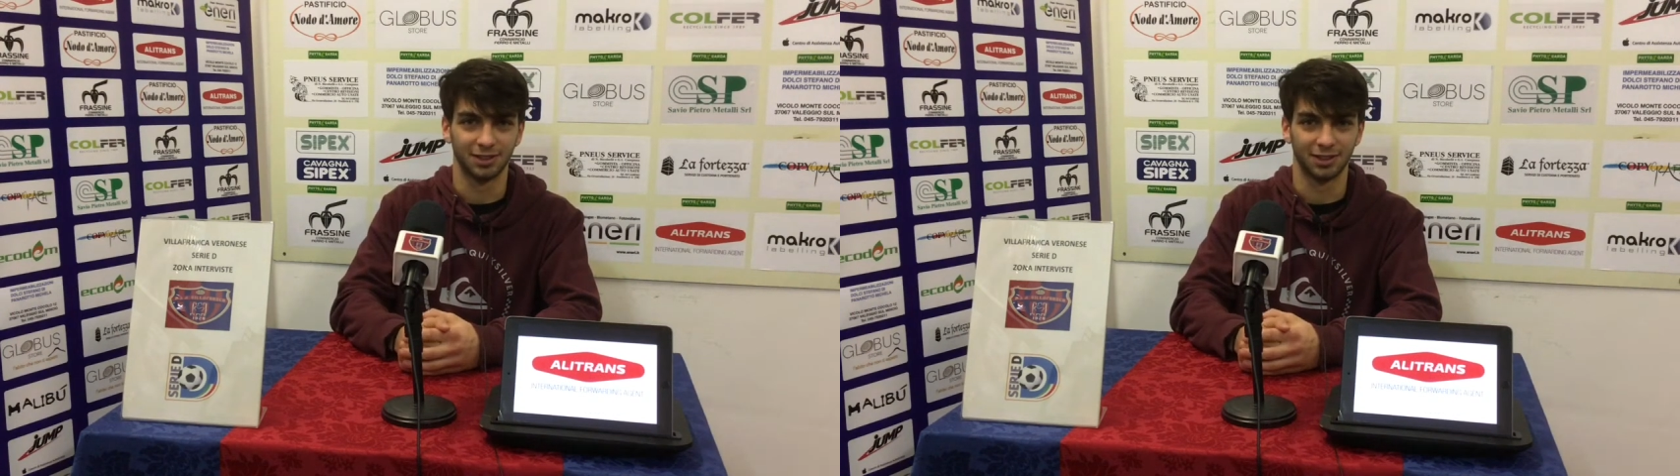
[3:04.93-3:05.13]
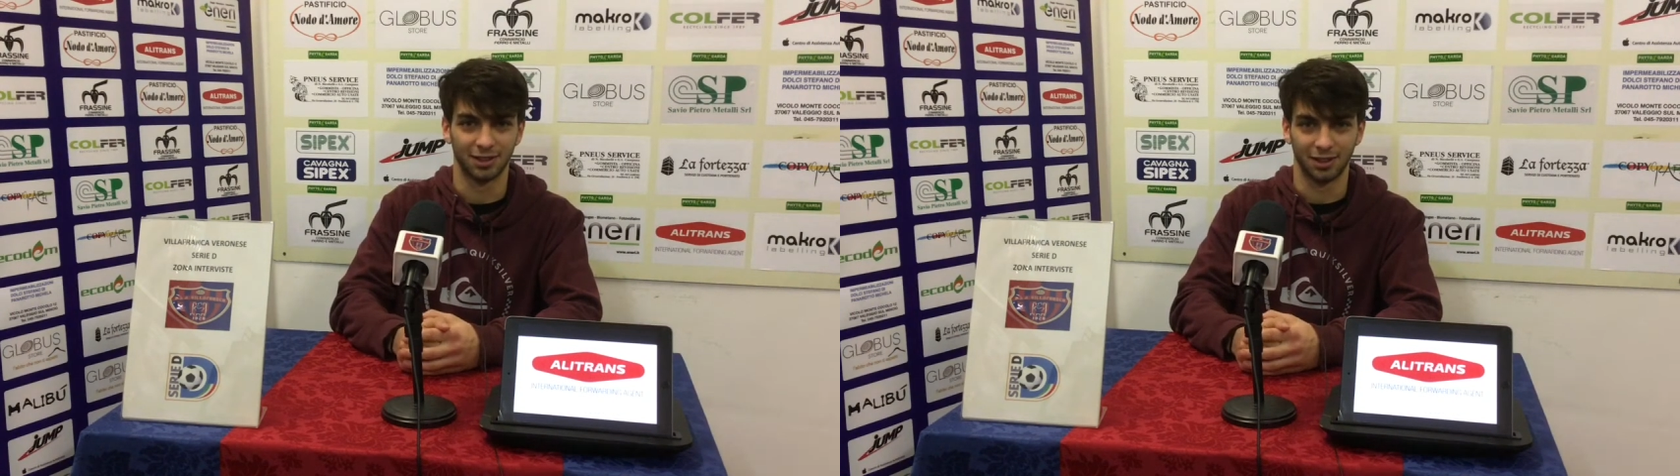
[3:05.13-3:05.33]

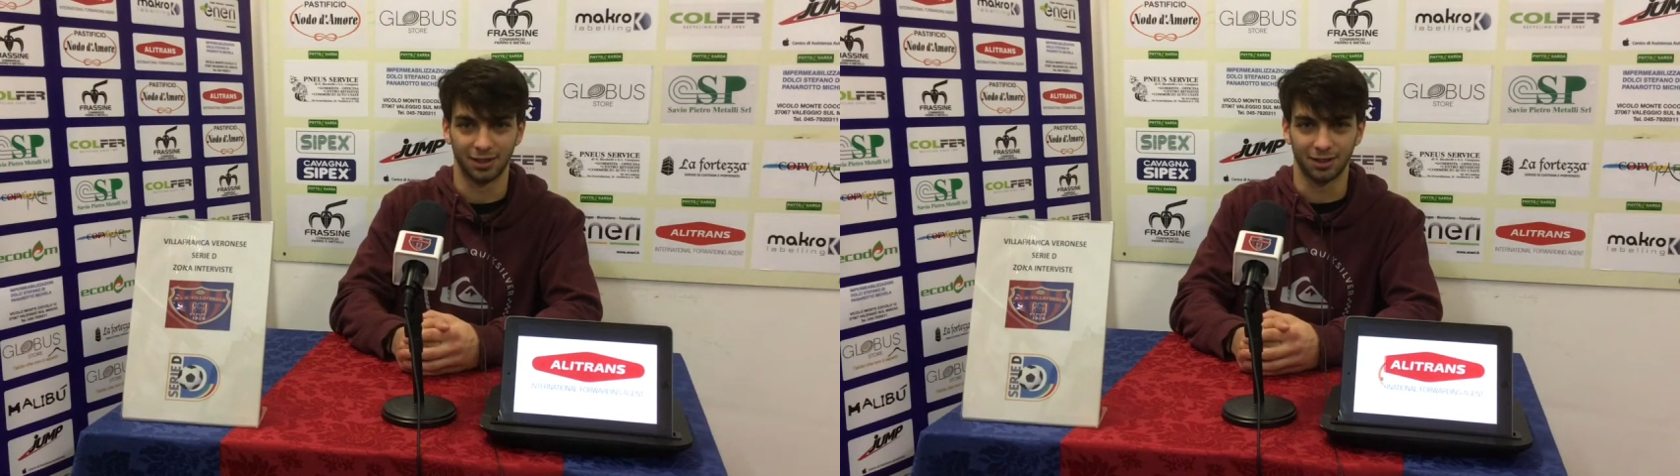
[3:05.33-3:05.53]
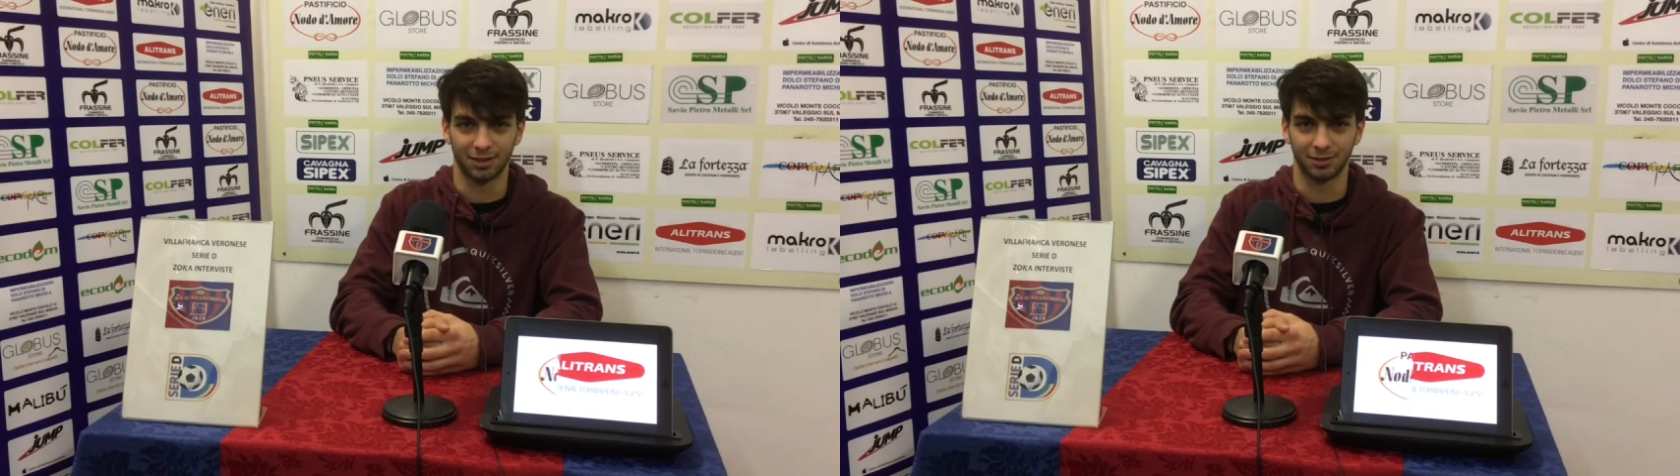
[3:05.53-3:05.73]
La
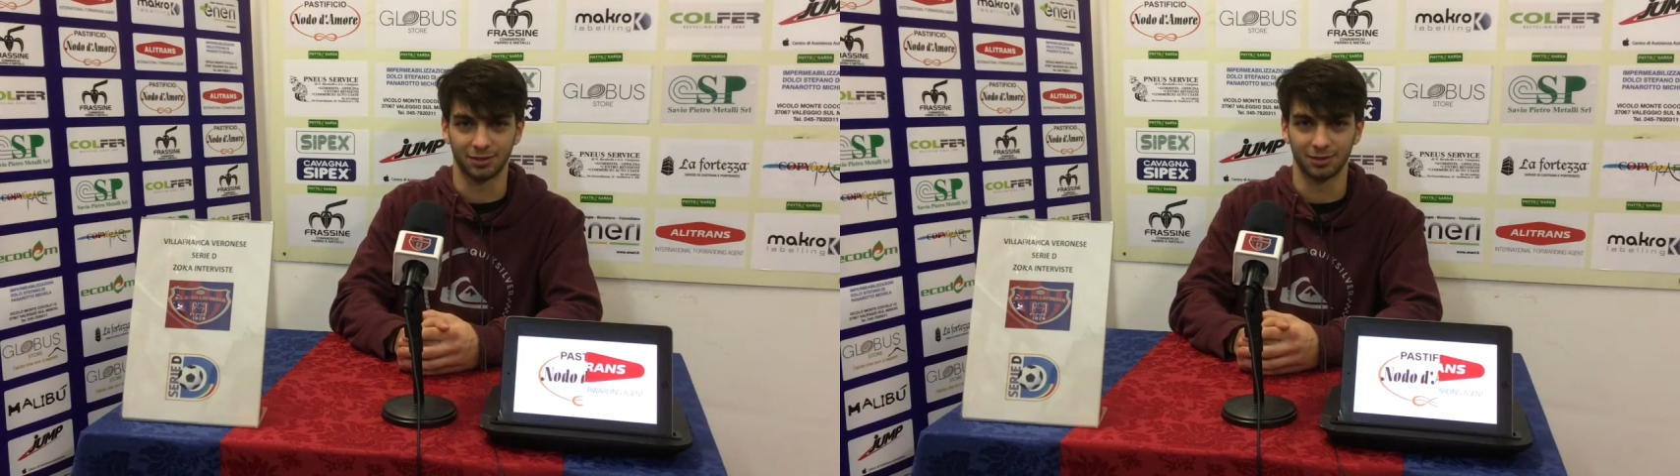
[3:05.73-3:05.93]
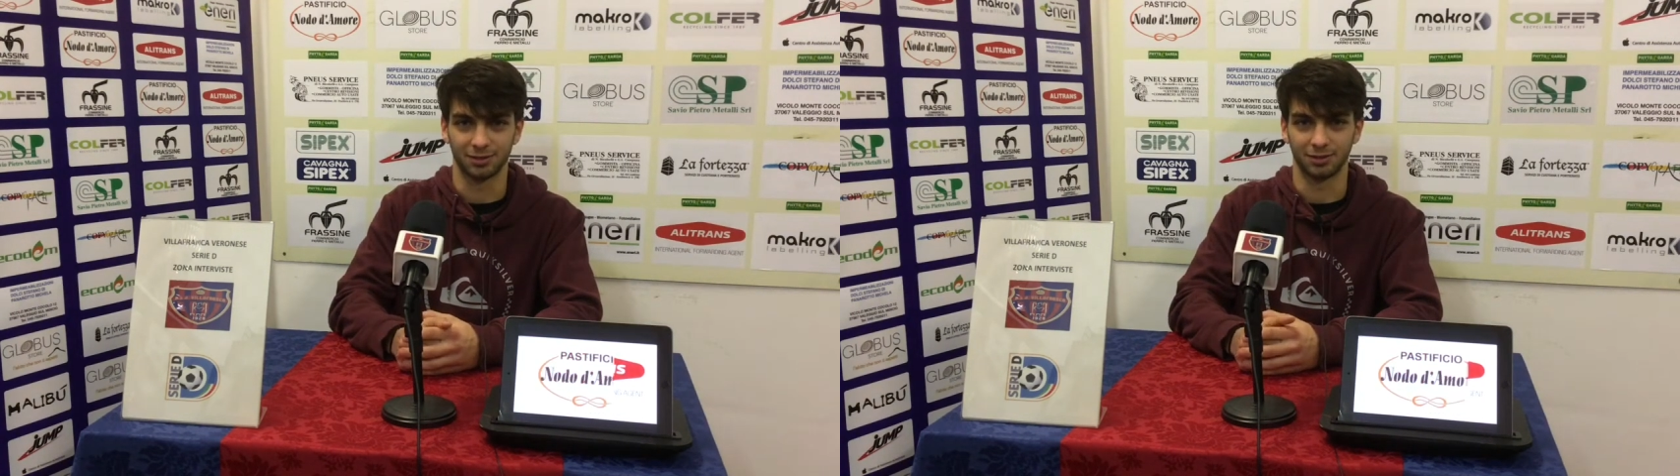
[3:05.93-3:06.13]
cosa che
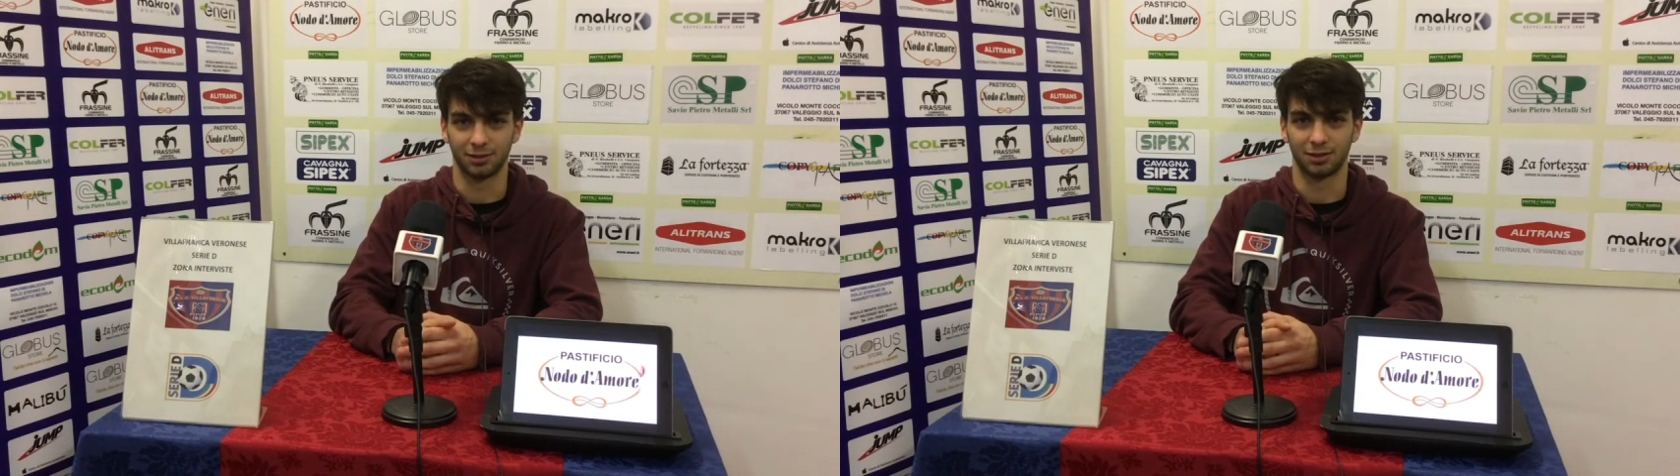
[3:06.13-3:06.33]
ti fa più